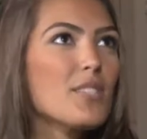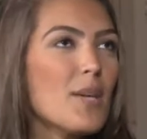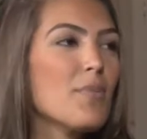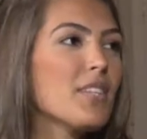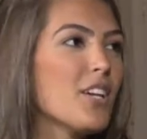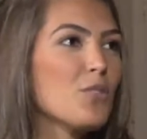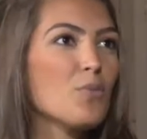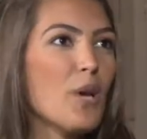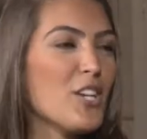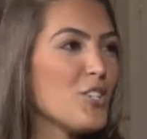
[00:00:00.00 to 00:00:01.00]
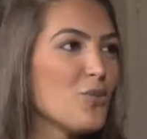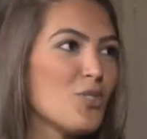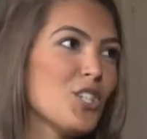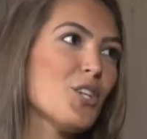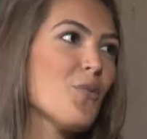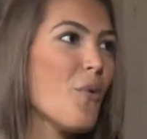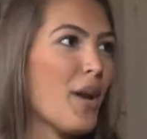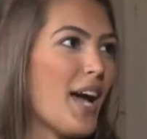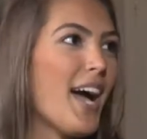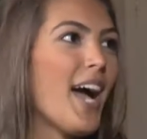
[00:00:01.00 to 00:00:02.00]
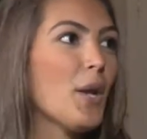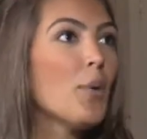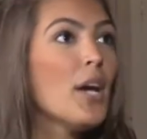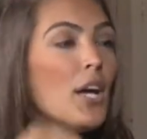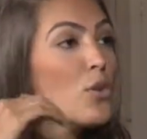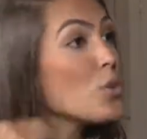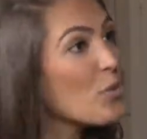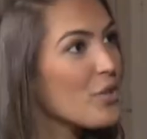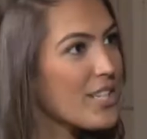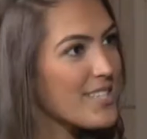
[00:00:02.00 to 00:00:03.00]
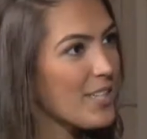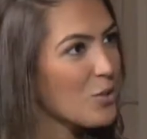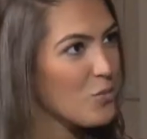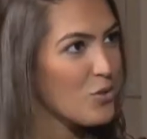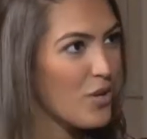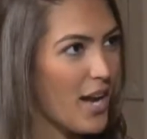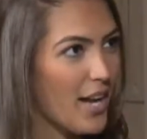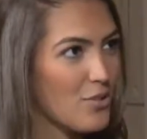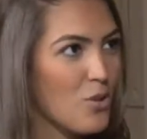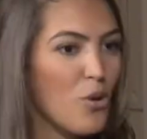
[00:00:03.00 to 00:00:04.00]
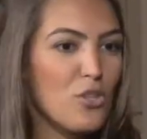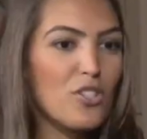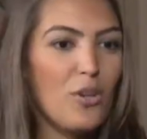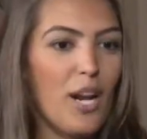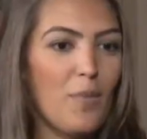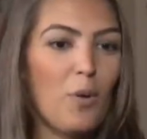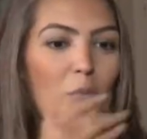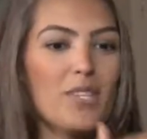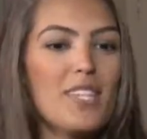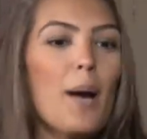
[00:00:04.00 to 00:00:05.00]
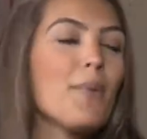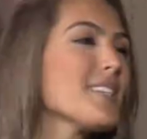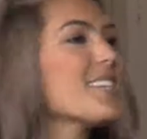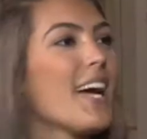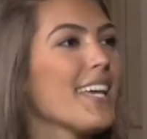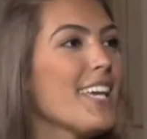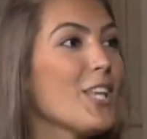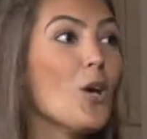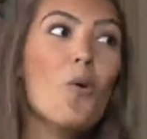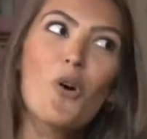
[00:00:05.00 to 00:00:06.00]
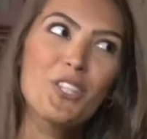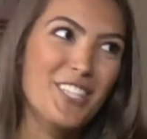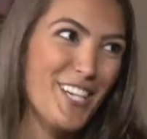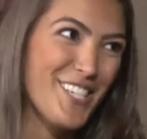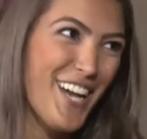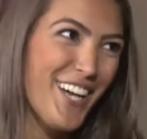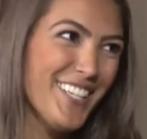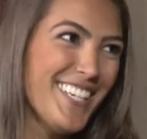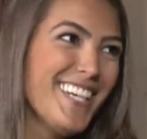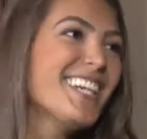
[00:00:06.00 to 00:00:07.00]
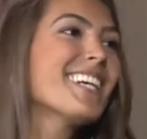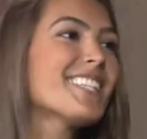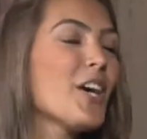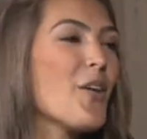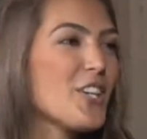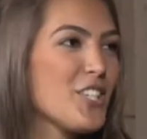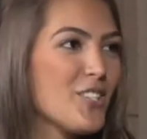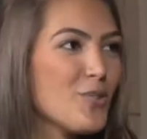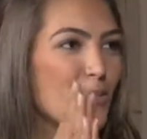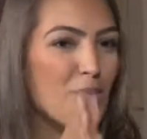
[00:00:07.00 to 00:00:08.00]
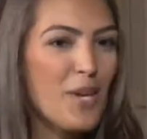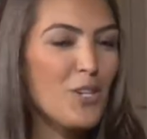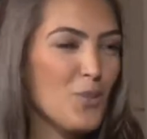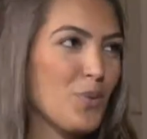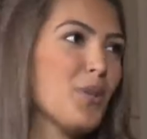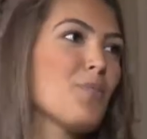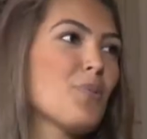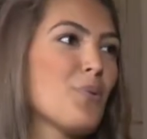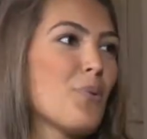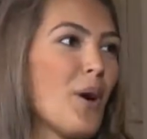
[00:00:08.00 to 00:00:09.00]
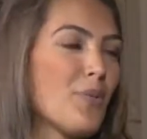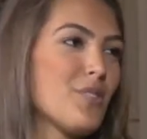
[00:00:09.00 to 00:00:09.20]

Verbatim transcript: eu sempre deixo um restinho do dia, um horário. Eu sou muito organizada com meus horários. Eu gosto de ter horário para começar, para sair, não gosto de atrasar. Então, eu acho que isso me ajuda um pouco a